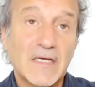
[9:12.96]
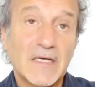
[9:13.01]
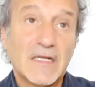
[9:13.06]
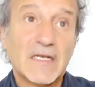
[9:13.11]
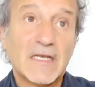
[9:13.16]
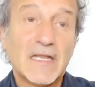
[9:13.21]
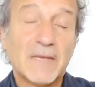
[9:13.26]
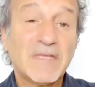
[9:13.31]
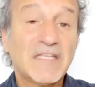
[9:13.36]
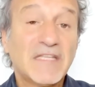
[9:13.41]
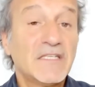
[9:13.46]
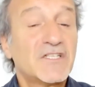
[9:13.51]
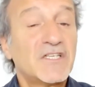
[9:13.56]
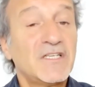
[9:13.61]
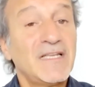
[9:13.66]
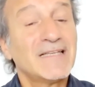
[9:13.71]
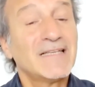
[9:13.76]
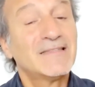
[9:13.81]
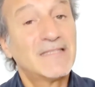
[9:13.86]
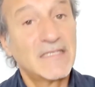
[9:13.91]
la
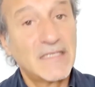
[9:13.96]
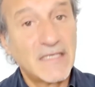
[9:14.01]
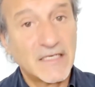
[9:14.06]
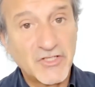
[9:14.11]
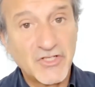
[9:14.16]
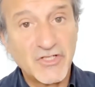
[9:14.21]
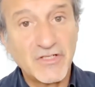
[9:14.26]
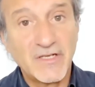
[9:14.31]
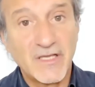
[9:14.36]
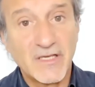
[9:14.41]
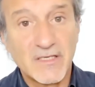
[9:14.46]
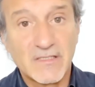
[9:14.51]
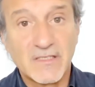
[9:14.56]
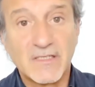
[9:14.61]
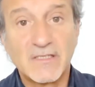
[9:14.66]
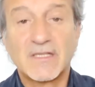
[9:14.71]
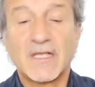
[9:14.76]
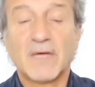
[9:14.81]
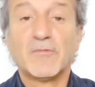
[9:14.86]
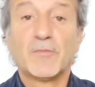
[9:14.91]
medicina antica cinese,
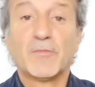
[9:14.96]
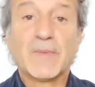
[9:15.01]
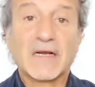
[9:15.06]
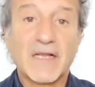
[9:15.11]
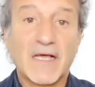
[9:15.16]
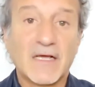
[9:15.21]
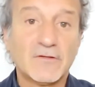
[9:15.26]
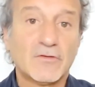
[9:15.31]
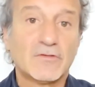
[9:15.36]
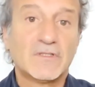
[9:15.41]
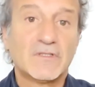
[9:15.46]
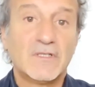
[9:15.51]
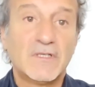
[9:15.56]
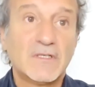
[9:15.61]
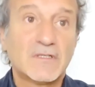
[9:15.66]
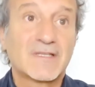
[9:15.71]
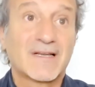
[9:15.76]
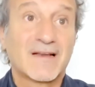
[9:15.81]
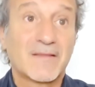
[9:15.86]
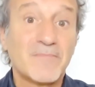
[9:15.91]
stiamo parlando
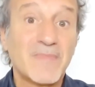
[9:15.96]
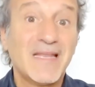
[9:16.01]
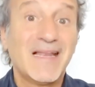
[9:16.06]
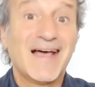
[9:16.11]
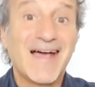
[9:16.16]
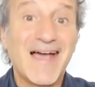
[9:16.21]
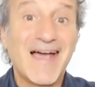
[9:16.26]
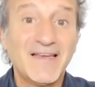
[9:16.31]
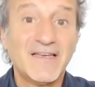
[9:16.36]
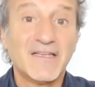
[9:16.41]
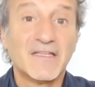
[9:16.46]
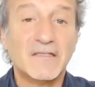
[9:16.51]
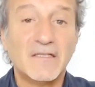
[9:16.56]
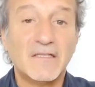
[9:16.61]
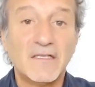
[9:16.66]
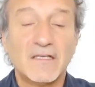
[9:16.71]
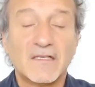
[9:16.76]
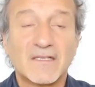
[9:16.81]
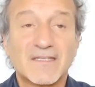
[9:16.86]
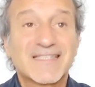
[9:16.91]
di 3000 anni
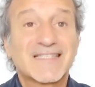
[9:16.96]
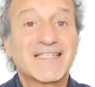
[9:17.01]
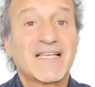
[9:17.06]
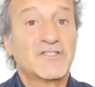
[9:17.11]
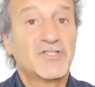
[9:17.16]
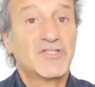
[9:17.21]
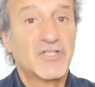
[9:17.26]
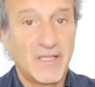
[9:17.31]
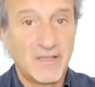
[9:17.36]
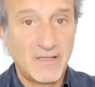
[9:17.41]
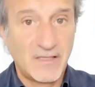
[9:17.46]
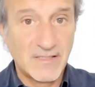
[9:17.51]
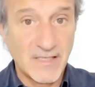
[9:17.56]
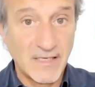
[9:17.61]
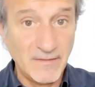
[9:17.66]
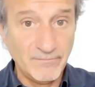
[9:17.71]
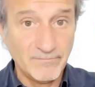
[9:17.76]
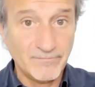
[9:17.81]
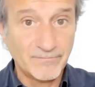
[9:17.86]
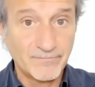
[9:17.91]
di
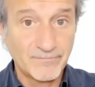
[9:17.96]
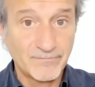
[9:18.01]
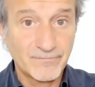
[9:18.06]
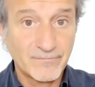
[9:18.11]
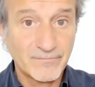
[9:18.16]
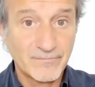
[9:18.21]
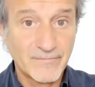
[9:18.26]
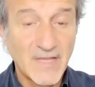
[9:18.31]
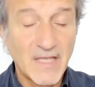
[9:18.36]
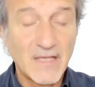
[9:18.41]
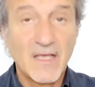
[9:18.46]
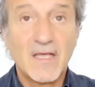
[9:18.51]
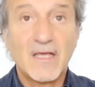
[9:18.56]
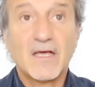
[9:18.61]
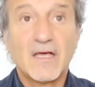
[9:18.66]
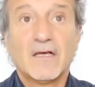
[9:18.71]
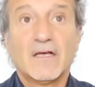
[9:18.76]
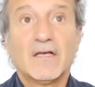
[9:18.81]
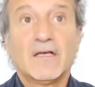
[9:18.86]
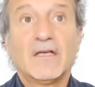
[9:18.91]
saggezza,
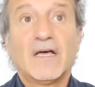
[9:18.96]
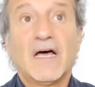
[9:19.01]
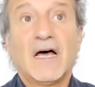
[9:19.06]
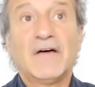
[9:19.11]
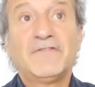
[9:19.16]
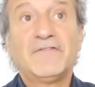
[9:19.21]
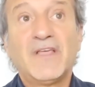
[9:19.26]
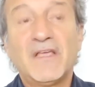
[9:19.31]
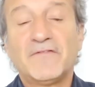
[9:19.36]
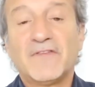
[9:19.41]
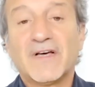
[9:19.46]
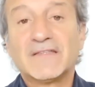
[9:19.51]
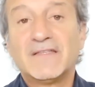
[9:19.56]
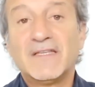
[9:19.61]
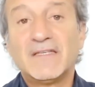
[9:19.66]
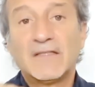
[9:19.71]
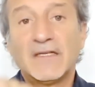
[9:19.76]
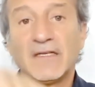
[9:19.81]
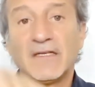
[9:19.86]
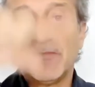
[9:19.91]
eh, aveva
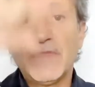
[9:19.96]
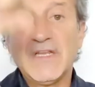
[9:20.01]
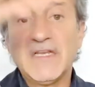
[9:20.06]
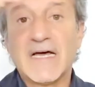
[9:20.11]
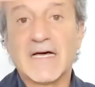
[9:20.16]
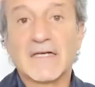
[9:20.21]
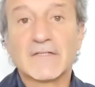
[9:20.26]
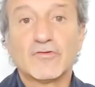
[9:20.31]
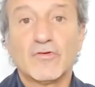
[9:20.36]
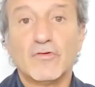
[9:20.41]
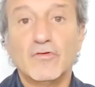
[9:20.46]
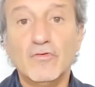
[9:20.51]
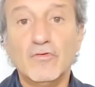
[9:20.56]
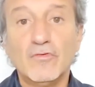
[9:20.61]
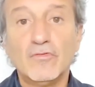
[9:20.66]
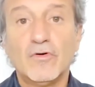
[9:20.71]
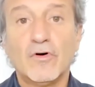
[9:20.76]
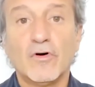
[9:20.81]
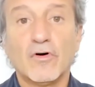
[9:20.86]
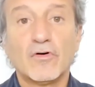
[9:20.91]
determinato
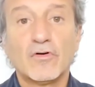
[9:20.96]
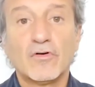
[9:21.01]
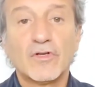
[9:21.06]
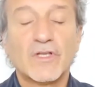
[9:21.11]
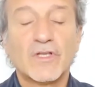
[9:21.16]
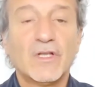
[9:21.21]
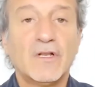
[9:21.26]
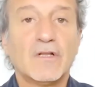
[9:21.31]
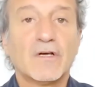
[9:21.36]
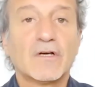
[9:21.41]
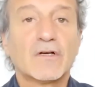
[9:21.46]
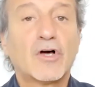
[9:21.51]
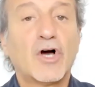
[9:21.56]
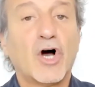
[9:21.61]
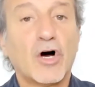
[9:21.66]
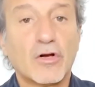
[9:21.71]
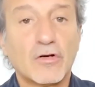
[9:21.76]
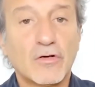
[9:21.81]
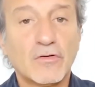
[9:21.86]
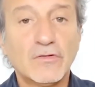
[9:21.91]
lungo il
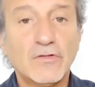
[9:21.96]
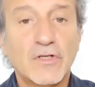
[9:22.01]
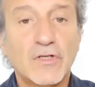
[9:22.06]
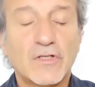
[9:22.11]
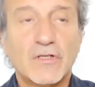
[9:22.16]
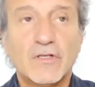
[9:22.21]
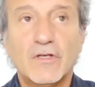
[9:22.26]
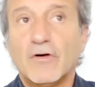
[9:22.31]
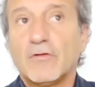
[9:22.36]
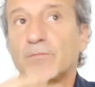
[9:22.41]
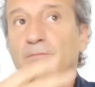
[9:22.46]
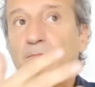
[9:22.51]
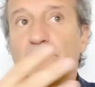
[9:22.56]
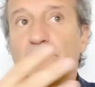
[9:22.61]
colon, io